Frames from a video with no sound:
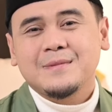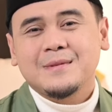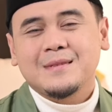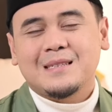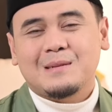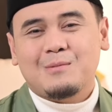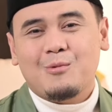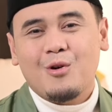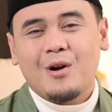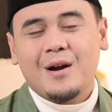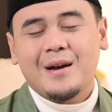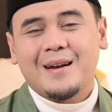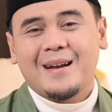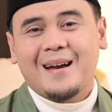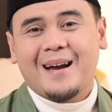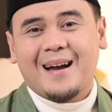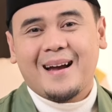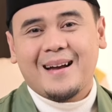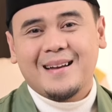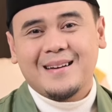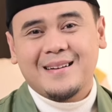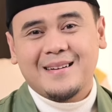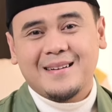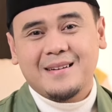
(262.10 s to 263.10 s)
Semoga
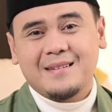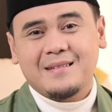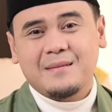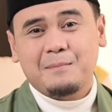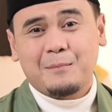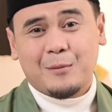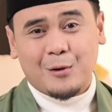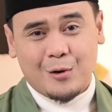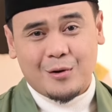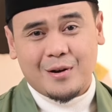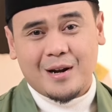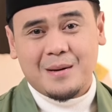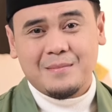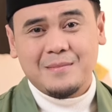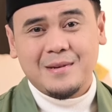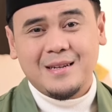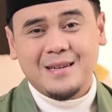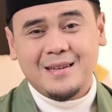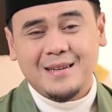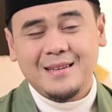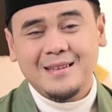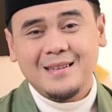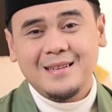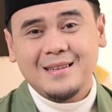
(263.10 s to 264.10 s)
dengan program
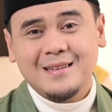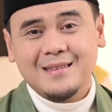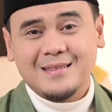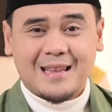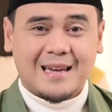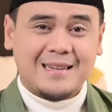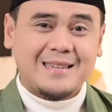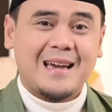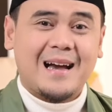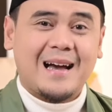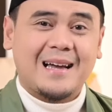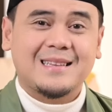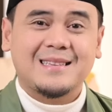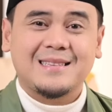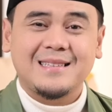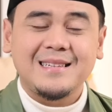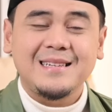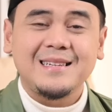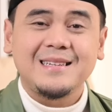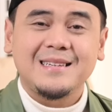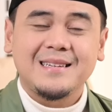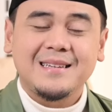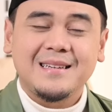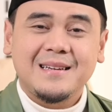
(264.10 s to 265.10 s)
ini, Tanya
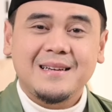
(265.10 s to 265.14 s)
Hati,